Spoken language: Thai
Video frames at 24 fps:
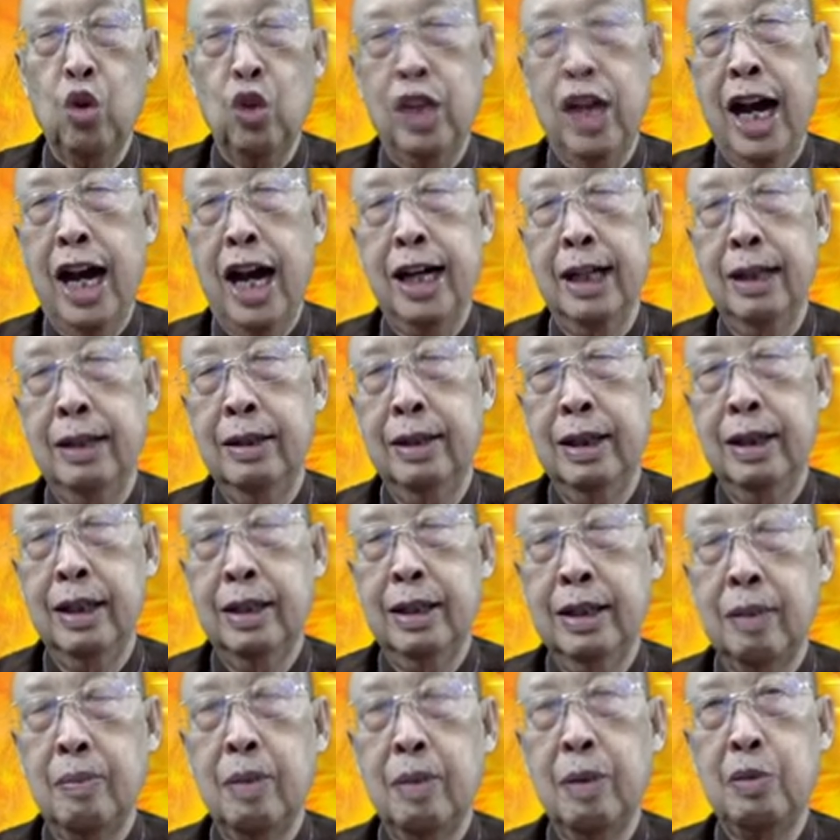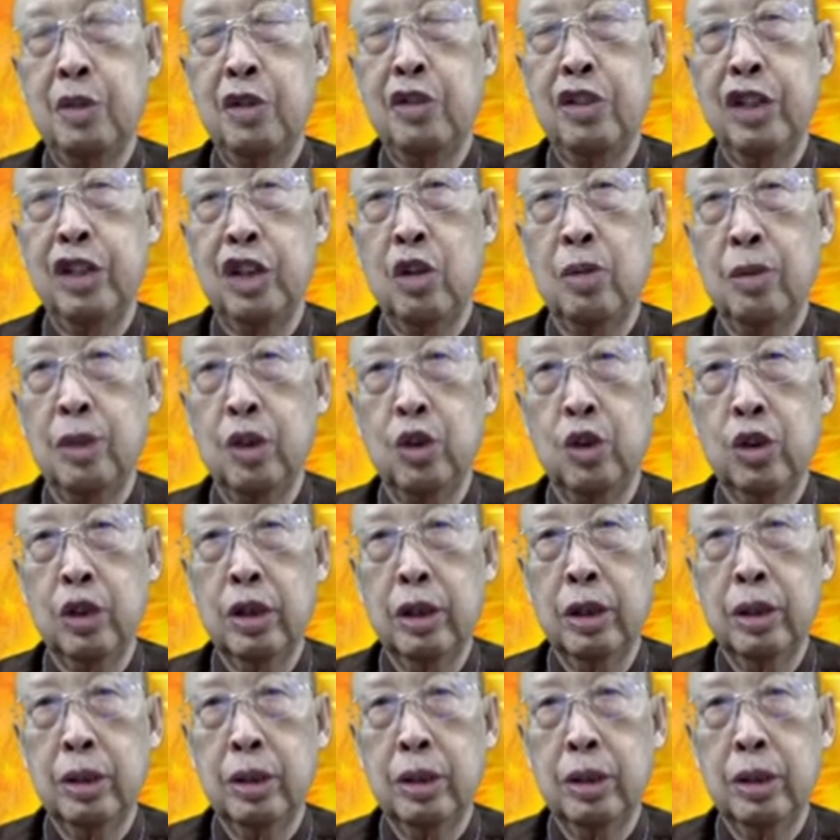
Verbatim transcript: อย่าง สำหรับชีวิตของมนุษย์